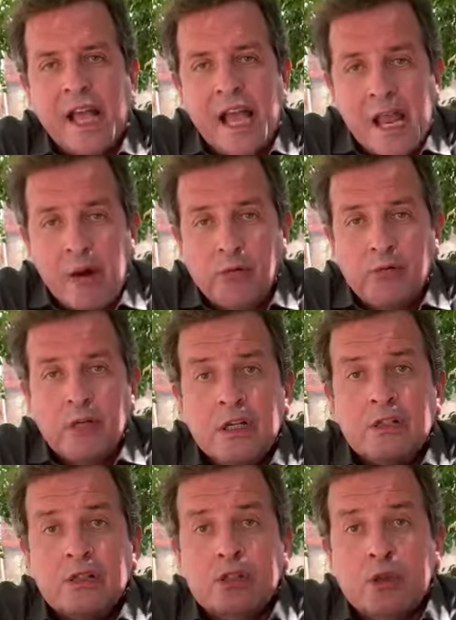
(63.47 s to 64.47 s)
Eu
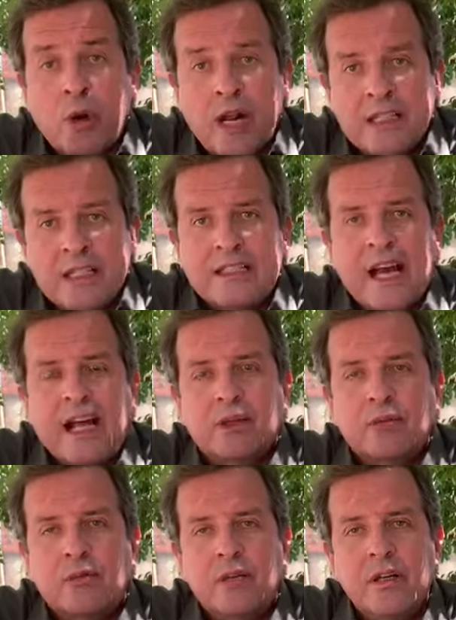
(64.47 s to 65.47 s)
sou
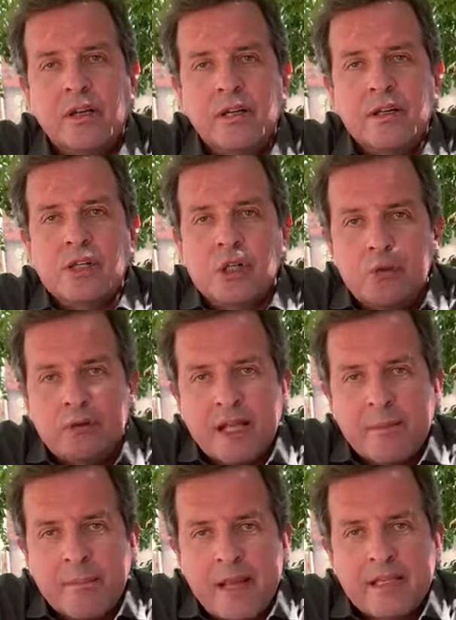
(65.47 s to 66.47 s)
candidato,
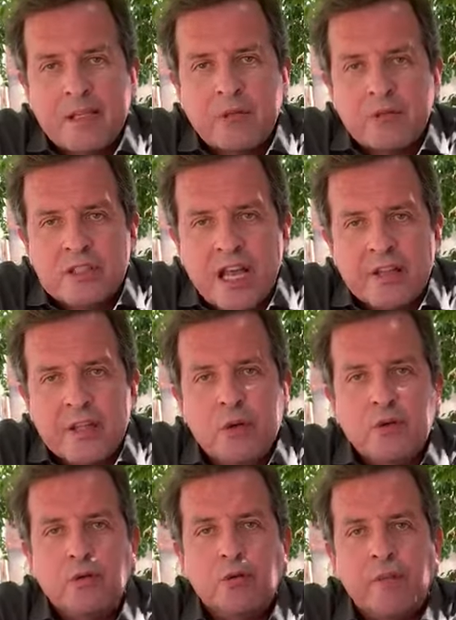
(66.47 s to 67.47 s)
juntamente com Zé
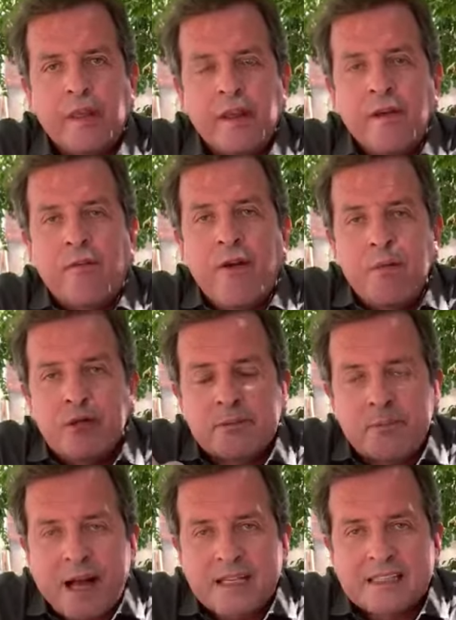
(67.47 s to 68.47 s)
Nildo. Vamos
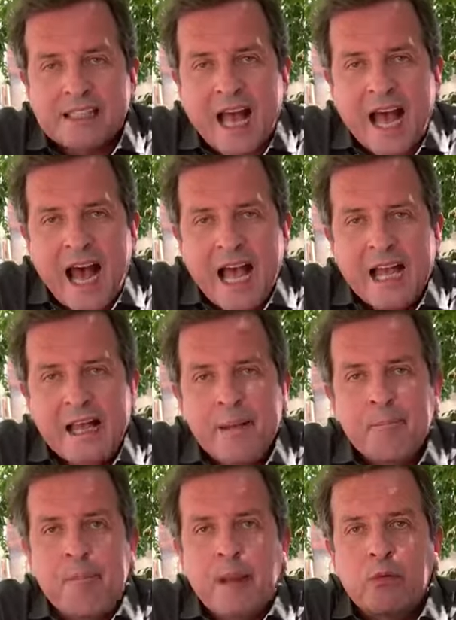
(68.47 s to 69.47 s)
passar
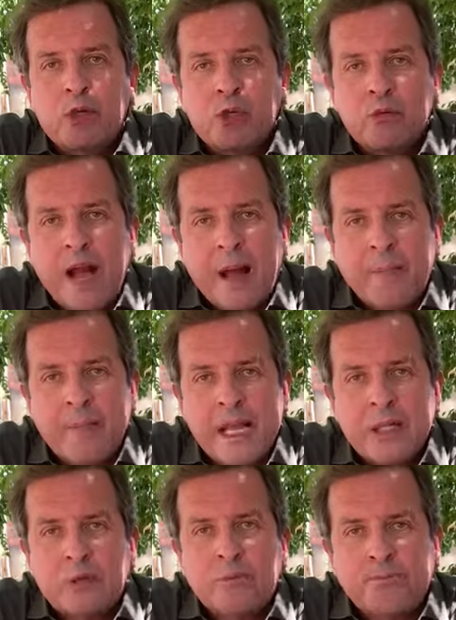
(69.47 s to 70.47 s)
pelo
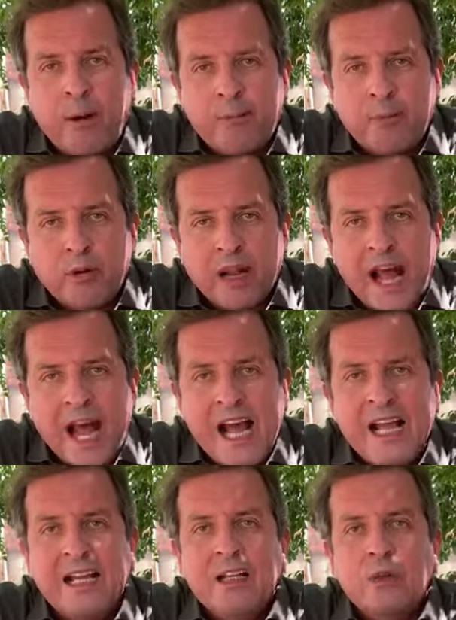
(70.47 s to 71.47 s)
julgamento
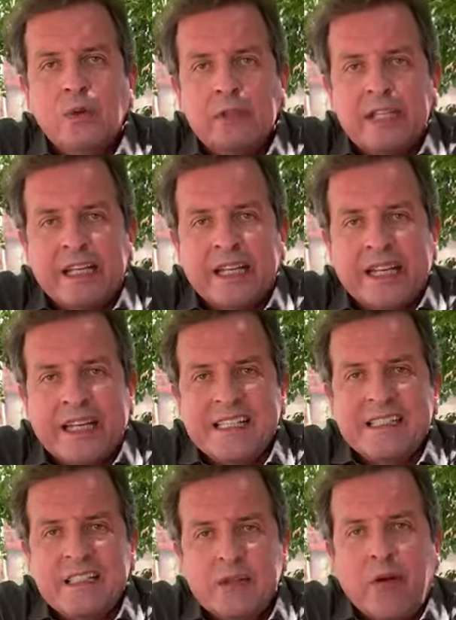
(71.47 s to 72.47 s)
popular do dia
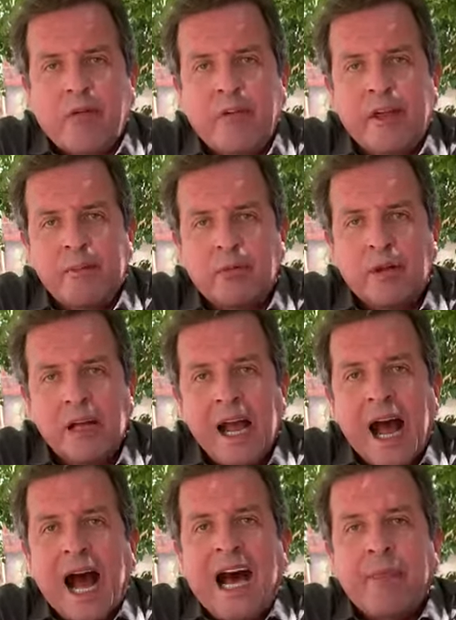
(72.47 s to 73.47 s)
15 de novembro.
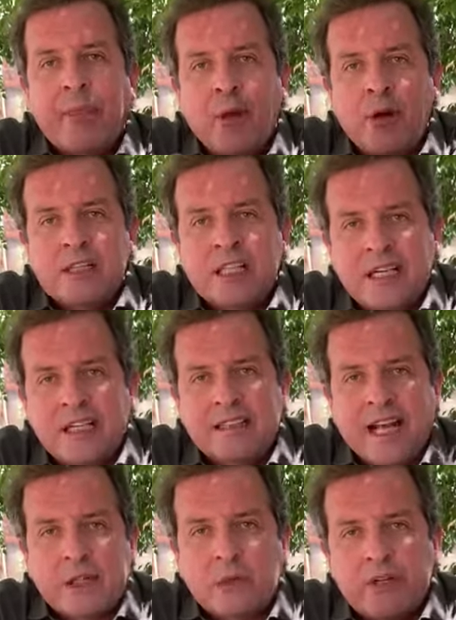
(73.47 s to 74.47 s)
A nossa
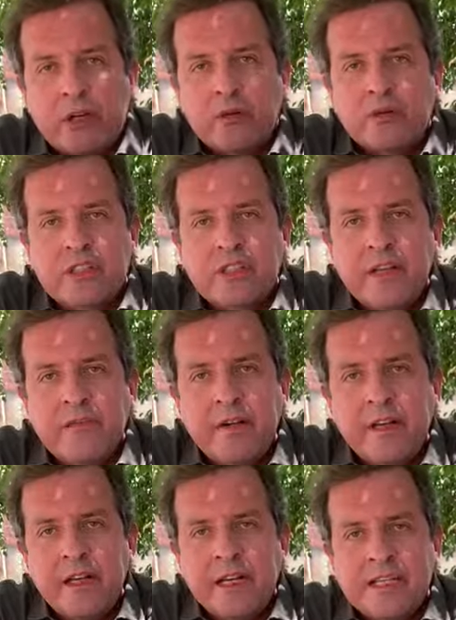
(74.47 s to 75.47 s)
candidatura,
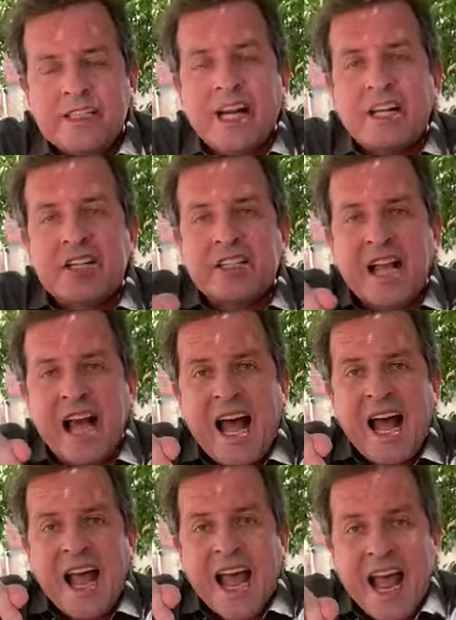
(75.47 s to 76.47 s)
inclusive, já
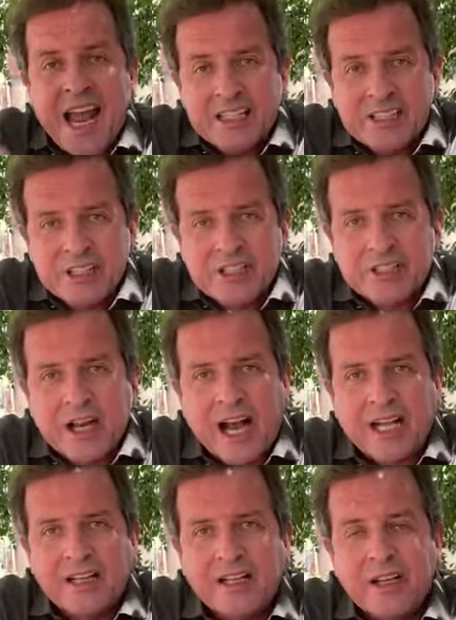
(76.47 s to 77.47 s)
está
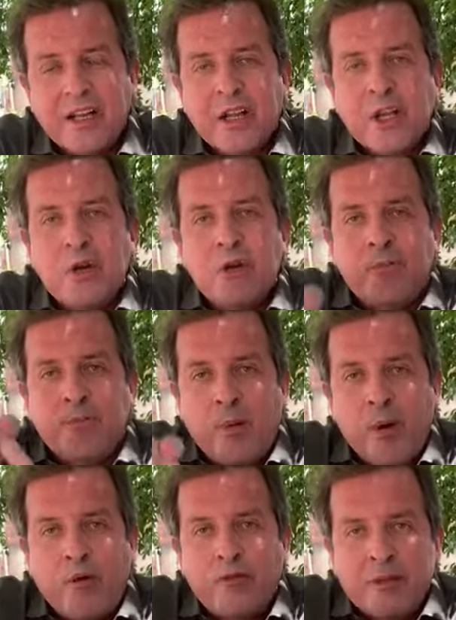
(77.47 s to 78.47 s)
registrada e o
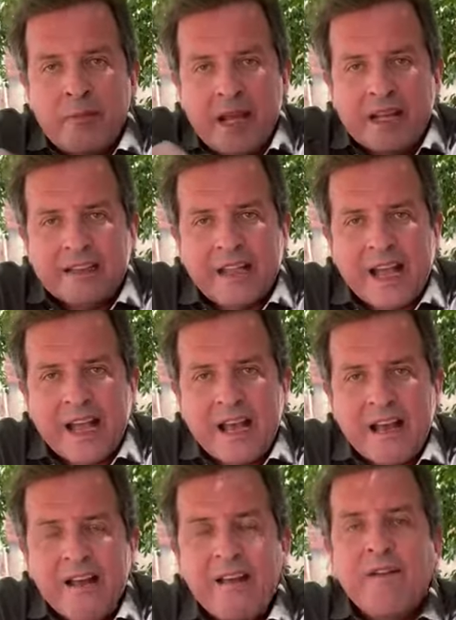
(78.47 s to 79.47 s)
povo de minha
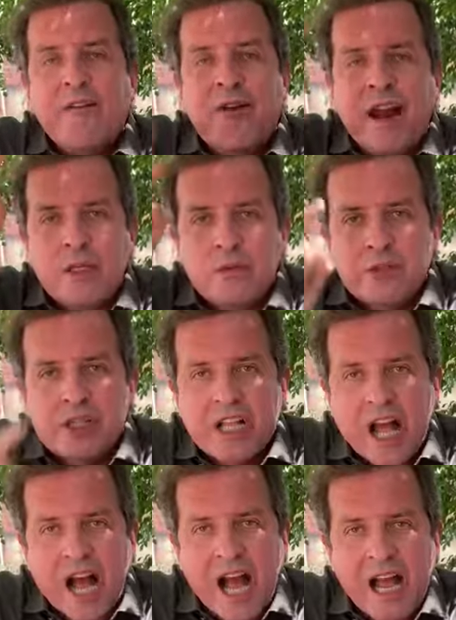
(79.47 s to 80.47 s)
terra vai nos
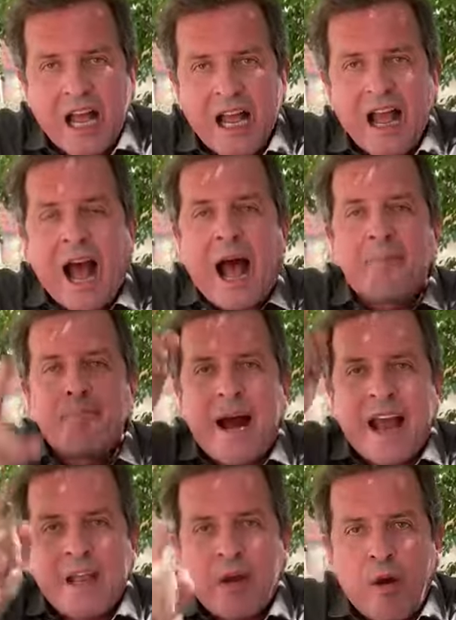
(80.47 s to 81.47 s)
dar a
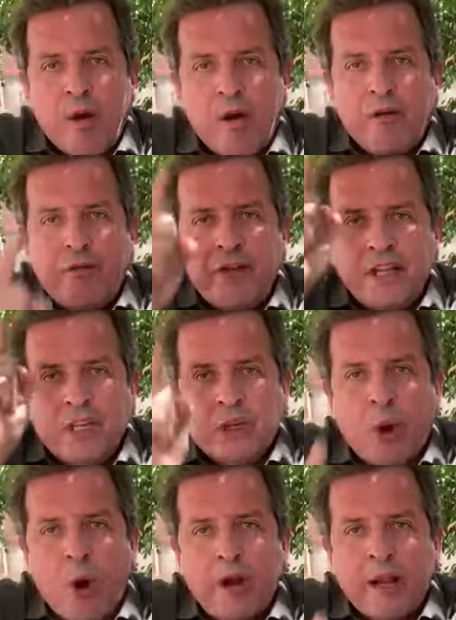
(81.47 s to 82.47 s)
maior
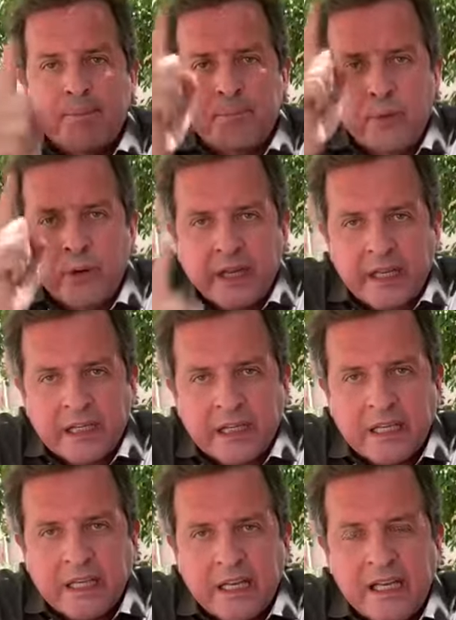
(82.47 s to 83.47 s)
vitória
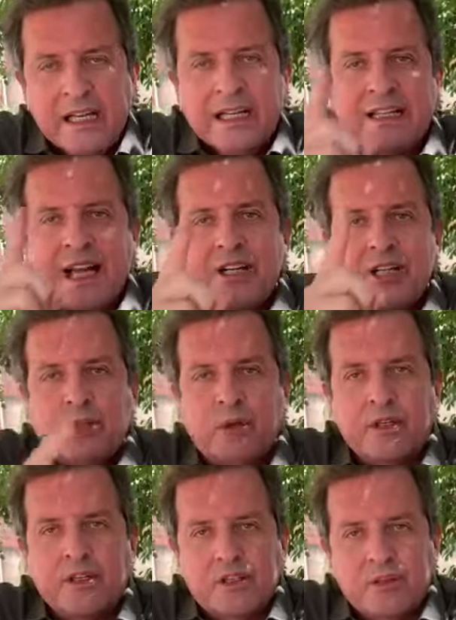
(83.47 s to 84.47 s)
política da
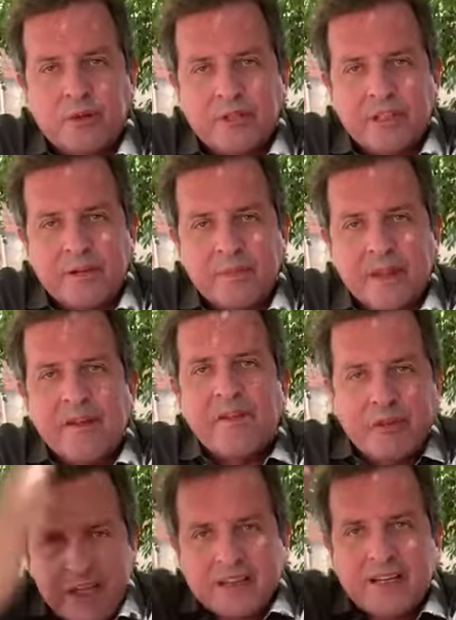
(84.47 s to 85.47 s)
história de Souza.
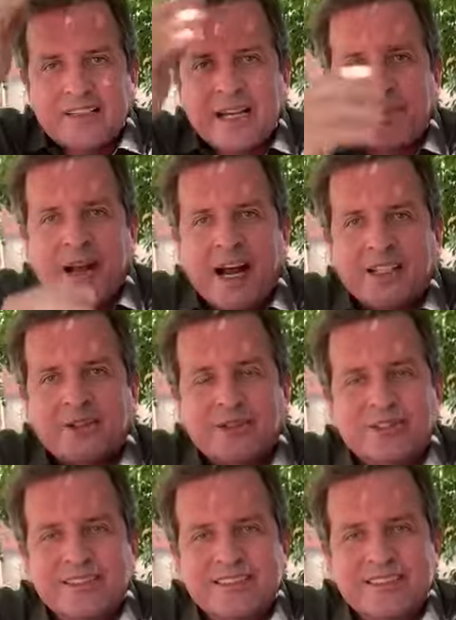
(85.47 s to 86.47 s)
23
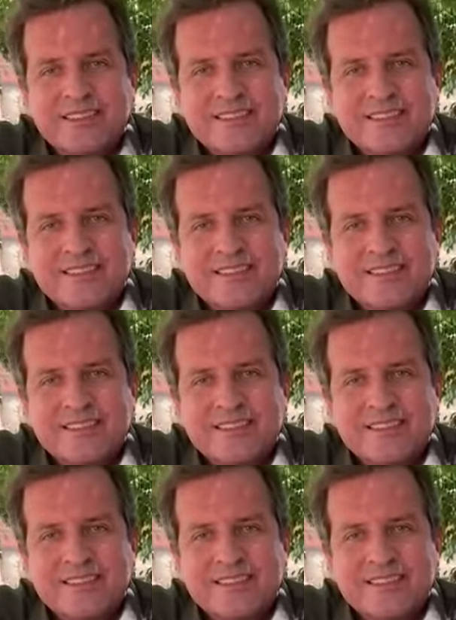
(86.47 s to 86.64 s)
abraços.